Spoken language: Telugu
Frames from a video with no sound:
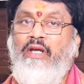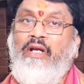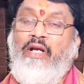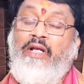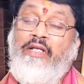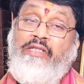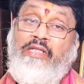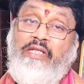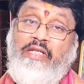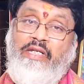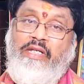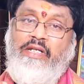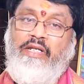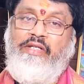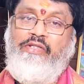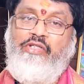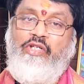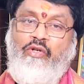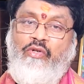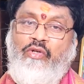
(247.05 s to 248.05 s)
కానీ సినీ
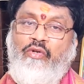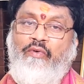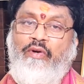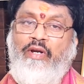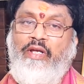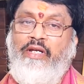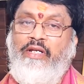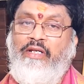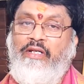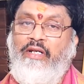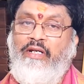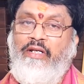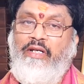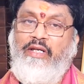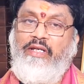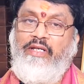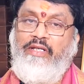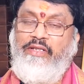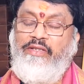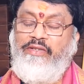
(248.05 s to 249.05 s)
ఇండస్ట్రీలో ఉన్న వాళ్ళకి
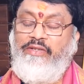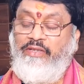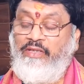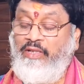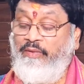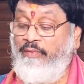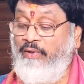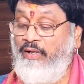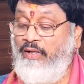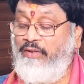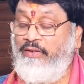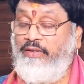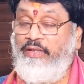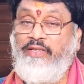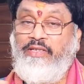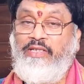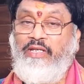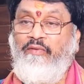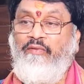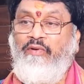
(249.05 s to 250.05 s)
ఏంటంటే సినిమా
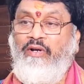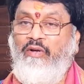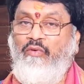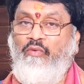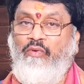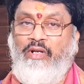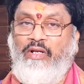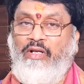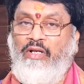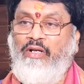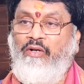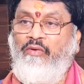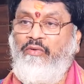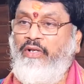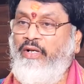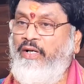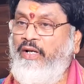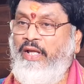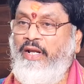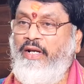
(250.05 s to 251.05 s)
తీసేవాళ్ళు ఓ రకంగా
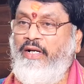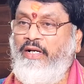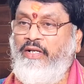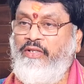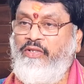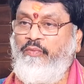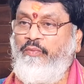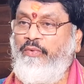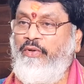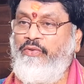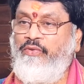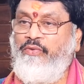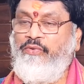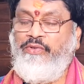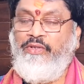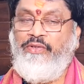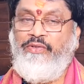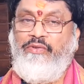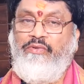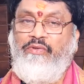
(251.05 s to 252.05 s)
ఉంటారు డైరెక్టర్స్
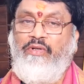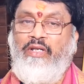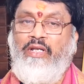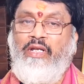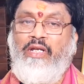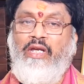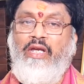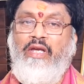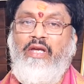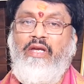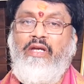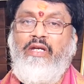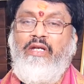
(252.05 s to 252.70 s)
ప్రొడ్యూసర్స్ అలాగే